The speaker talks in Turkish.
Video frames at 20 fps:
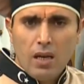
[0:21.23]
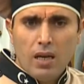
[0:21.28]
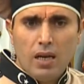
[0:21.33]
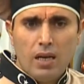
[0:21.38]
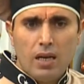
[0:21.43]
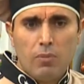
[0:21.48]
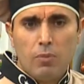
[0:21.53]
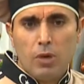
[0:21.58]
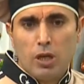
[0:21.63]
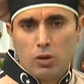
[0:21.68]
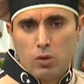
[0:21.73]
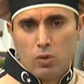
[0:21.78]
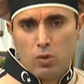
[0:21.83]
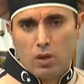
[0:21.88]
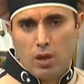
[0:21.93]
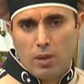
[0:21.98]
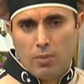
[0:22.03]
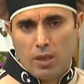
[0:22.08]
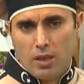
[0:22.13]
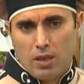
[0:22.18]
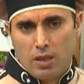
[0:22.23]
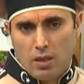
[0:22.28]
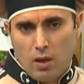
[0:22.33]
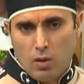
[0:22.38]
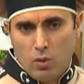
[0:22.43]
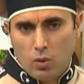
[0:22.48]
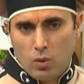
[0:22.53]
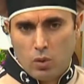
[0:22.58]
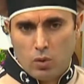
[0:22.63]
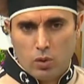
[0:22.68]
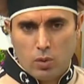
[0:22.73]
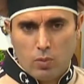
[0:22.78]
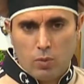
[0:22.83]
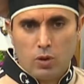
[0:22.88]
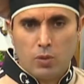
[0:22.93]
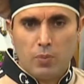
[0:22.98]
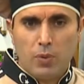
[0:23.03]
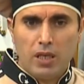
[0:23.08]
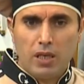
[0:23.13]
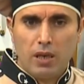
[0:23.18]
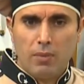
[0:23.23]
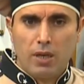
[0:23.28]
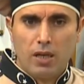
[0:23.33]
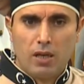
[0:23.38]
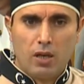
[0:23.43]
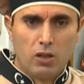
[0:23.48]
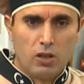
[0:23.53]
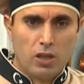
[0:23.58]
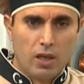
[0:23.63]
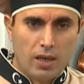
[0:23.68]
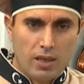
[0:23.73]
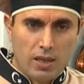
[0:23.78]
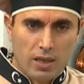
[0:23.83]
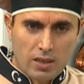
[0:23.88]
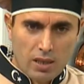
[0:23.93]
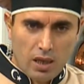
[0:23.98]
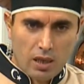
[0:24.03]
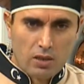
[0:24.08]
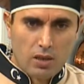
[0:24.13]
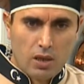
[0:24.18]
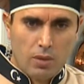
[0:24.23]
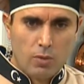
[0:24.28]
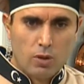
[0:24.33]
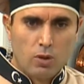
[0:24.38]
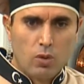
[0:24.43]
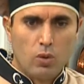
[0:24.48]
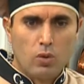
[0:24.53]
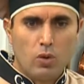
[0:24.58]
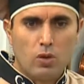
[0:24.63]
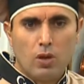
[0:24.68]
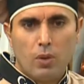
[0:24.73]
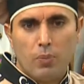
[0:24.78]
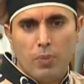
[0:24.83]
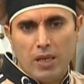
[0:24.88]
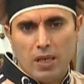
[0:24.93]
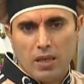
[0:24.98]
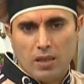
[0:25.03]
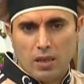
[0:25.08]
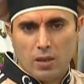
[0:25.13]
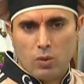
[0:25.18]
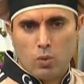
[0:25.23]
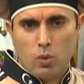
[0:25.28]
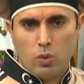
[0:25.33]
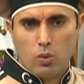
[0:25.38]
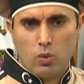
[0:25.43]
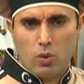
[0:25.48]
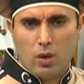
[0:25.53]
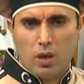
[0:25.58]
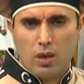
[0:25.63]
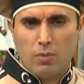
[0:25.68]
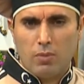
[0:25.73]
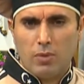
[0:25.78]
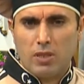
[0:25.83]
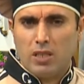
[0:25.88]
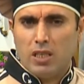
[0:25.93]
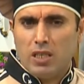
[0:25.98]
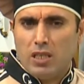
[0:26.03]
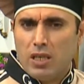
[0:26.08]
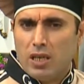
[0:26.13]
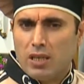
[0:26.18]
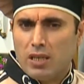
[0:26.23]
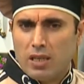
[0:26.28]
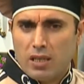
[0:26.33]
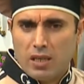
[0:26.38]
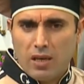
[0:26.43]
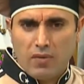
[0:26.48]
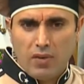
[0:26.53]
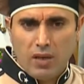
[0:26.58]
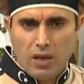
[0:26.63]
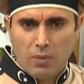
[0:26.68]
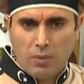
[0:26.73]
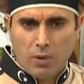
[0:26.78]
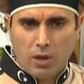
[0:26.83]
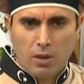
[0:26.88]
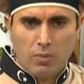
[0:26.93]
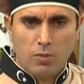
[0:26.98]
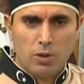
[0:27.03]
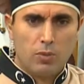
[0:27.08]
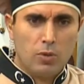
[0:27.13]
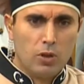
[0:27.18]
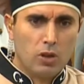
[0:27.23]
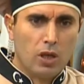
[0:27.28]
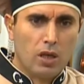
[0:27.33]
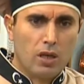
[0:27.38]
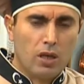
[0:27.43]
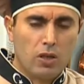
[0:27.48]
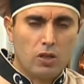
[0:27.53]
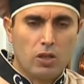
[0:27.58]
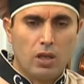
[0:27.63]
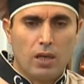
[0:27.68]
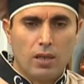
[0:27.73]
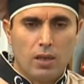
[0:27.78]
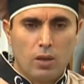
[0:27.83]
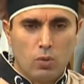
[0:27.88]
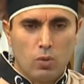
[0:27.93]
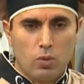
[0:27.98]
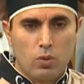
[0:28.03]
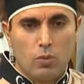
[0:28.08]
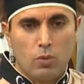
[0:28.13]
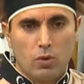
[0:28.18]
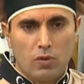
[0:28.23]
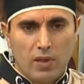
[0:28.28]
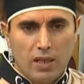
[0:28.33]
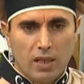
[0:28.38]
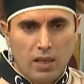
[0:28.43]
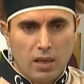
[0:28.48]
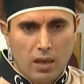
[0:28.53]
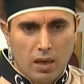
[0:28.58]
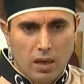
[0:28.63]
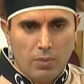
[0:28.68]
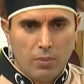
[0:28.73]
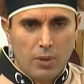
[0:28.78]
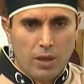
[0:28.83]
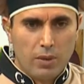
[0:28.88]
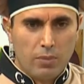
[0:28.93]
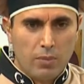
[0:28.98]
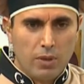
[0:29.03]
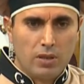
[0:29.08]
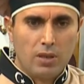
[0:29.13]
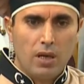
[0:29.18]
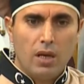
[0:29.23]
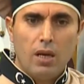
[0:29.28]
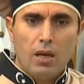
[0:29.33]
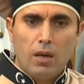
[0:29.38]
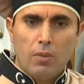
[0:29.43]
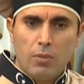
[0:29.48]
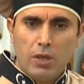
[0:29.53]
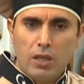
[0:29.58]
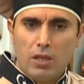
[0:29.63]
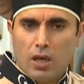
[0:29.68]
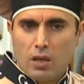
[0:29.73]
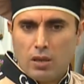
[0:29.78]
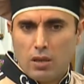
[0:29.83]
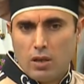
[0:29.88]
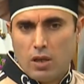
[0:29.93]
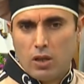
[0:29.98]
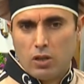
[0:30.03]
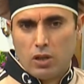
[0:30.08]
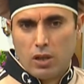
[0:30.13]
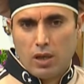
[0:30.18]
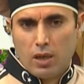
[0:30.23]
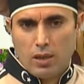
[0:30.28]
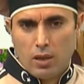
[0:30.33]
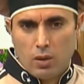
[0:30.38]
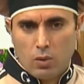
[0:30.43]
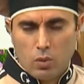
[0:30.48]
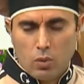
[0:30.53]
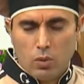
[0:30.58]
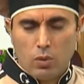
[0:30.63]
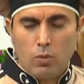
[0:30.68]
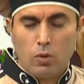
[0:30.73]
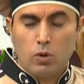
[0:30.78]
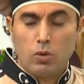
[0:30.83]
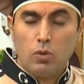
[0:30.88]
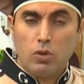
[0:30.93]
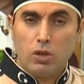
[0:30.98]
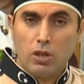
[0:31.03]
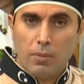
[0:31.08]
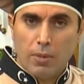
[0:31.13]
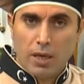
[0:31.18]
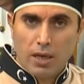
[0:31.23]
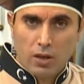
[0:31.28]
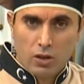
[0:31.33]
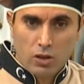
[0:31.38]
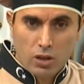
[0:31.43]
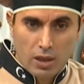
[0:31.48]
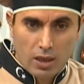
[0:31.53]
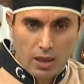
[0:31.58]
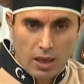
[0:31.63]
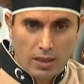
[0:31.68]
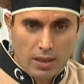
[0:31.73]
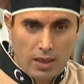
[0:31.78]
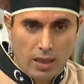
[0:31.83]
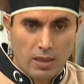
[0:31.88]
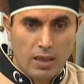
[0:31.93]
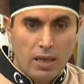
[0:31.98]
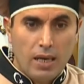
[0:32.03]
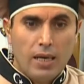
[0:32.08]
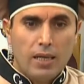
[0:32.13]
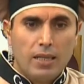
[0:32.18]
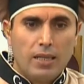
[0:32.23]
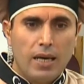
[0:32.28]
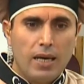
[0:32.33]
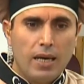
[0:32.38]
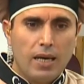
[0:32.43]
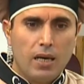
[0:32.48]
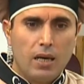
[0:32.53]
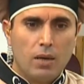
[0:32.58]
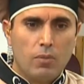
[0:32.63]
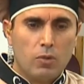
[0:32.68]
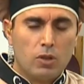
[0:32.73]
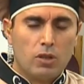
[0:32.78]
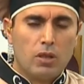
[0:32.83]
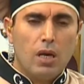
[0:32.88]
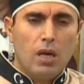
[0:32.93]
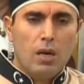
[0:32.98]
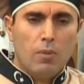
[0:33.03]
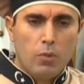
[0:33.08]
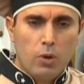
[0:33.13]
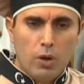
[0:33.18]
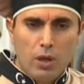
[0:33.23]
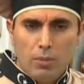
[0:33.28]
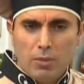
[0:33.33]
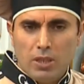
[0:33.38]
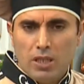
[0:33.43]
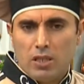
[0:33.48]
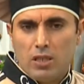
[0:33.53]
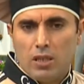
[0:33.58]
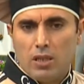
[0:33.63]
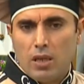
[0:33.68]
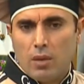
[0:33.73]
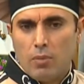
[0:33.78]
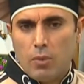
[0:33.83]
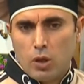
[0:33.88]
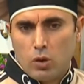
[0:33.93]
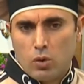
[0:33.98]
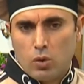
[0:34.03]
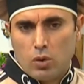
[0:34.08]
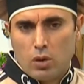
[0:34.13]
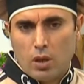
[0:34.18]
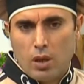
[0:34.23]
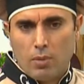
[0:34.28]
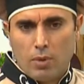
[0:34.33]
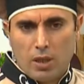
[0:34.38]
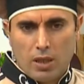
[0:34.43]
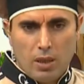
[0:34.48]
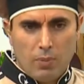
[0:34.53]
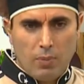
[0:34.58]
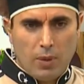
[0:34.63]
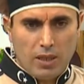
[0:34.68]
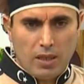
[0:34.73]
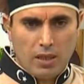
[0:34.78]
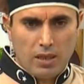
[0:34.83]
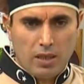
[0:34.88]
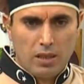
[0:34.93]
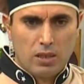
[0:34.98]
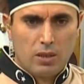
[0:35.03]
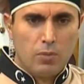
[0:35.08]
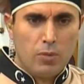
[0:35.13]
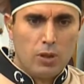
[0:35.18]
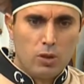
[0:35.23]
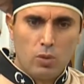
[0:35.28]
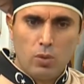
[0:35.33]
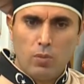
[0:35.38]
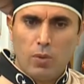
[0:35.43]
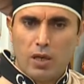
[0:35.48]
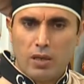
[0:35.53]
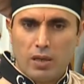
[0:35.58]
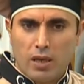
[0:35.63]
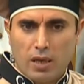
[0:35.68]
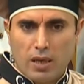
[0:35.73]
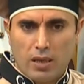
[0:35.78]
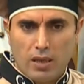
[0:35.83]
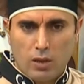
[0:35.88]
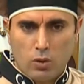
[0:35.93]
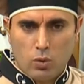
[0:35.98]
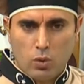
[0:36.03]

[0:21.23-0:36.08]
500 ee, gram kadar tavuk göğsümüz, 1 yemek kaşığı kadar salçamız, ondan sonra 1 adet kuru soğanımız, 2 adet defne yaprağımız, 1 çay kaşığı kadar tuzumuz ve de karabiberimiz, 1 tatlı kaşığı kadar unumuz, 3 yemek kaşığı kadar tereyağımız. Püremiz için de 500 gram kadar patates, bir su bardağı kadar